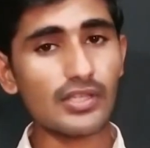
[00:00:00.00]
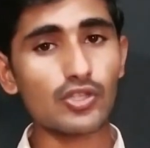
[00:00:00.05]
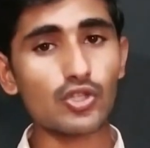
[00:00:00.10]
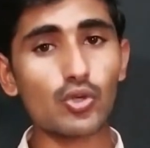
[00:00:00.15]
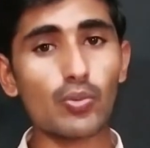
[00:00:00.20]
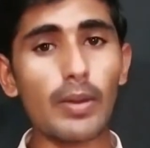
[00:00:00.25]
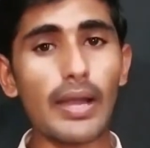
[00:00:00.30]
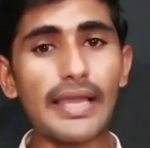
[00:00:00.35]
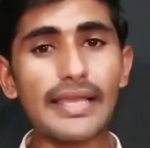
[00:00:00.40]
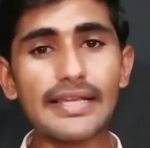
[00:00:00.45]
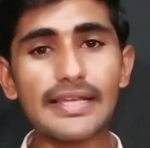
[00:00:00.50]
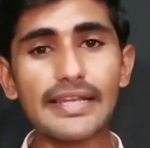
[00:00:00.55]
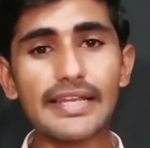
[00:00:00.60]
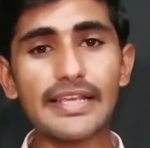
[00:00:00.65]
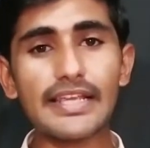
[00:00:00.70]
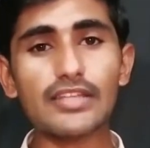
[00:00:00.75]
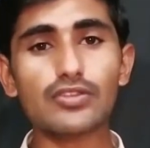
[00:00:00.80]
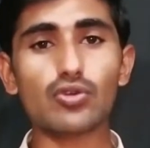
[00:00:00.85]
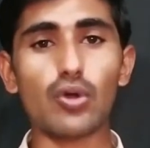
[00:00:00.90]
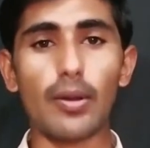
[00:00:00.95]
तो बाय
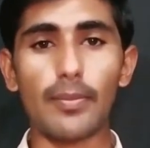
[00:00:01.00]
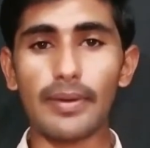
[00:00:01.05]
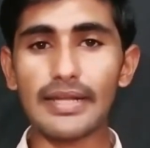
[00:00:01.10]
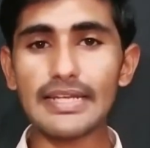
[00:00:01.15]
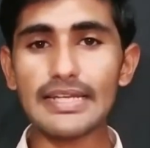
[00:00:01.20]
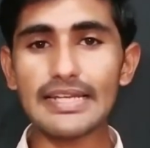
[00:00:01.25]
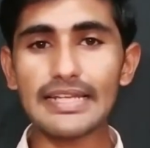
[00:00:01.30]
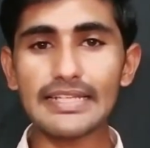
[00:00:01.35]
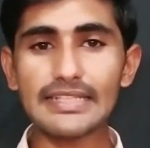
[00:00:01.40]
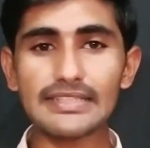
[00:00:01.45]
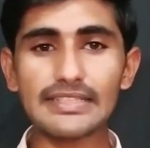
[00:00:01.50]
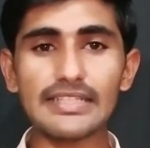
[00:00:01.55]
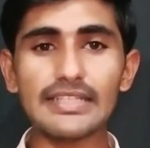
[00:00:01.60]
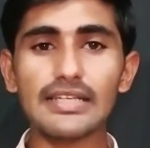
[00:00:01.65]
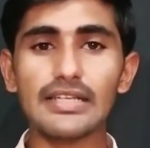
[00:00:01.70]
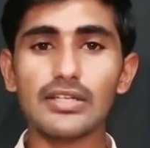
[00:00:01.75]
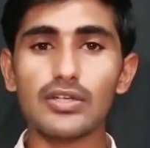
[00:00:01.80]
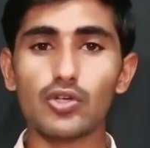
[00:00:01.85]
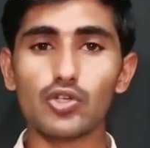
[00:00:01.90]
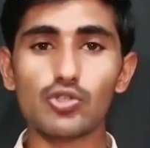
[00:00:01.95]
करेंगे तो हमारी लिंक थी
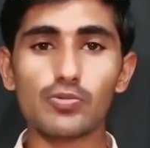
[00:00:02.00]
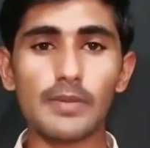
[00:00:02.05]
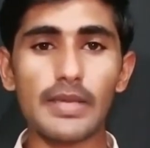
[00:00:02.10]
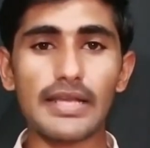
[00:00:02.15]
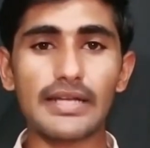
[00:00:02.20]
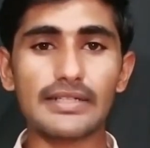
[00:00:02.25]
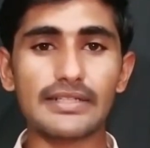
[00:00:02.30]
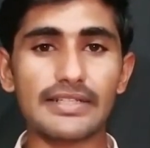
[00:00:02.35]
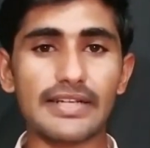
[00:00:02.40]
उसमें एक